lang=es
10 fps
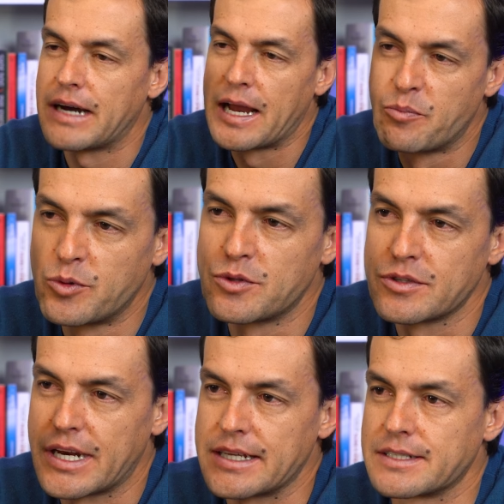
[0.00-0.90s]
al
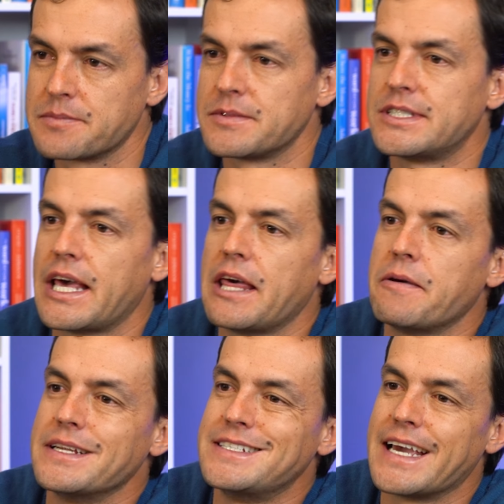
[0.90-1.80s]
punto 3, se
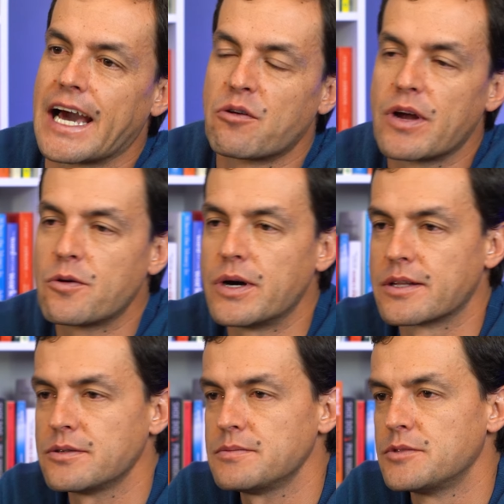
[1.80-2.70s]
debe llegar a un
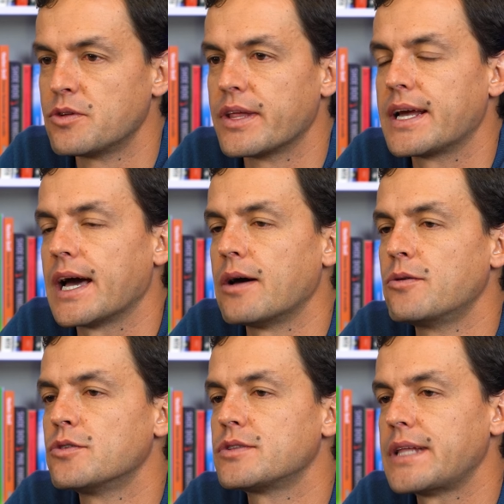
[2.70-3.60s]
acuerdo donde cada
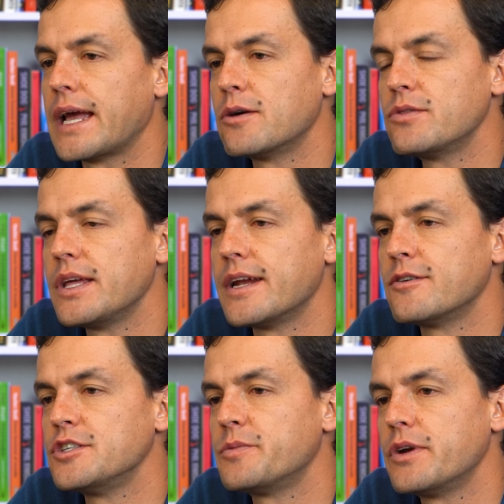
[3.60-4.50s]
uno tenga un
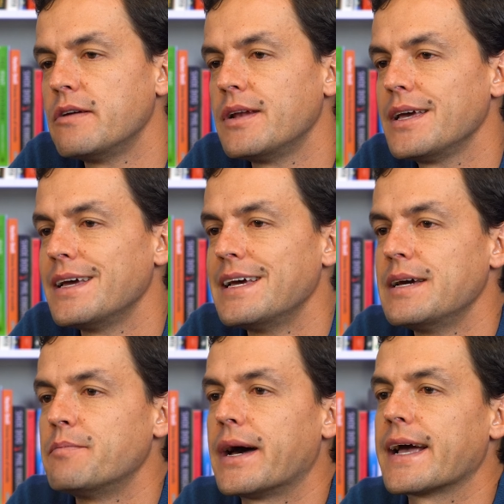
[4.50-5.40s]
dinero disponible
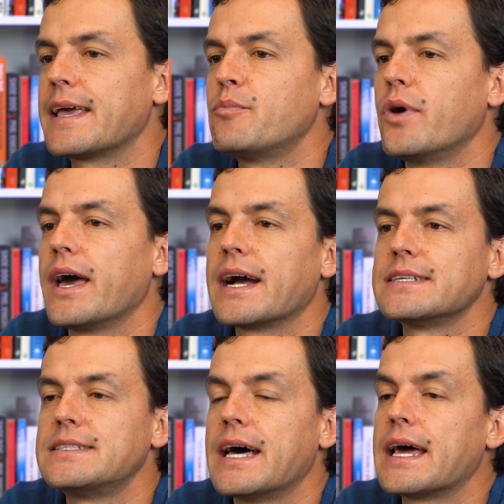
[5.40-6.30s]
para que pueda
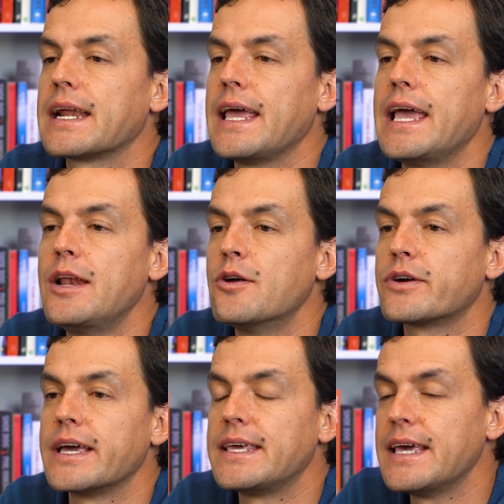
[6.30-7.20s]
gastar en
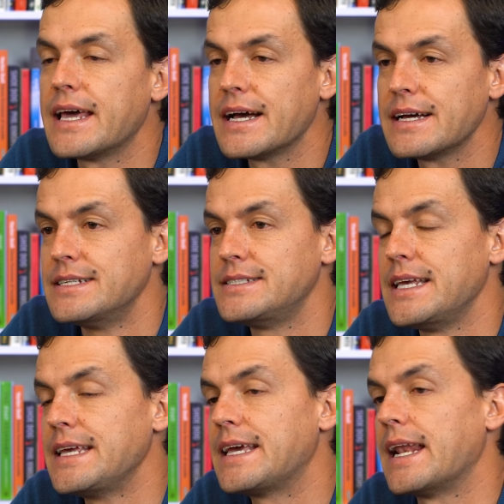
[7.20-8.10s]
lo que quiera
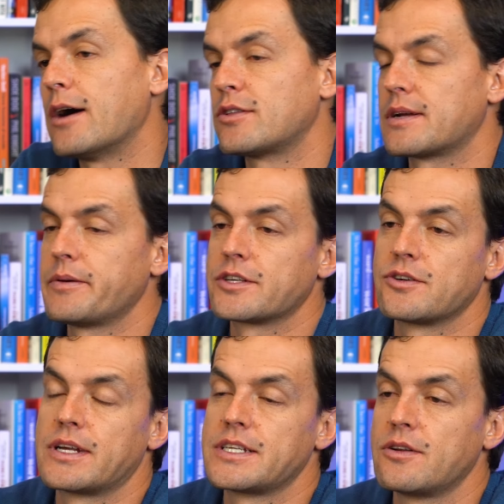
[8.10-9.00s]
sin que la otra
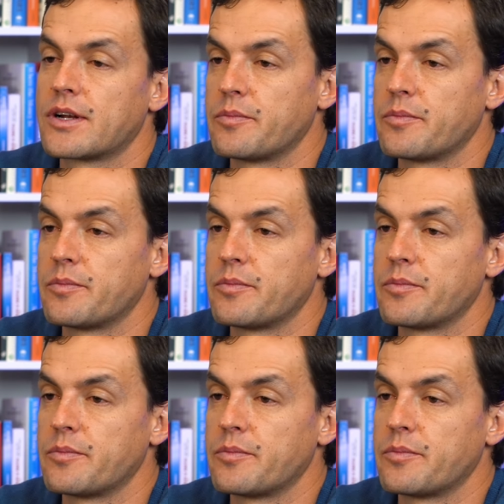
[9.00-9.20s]
persona se lo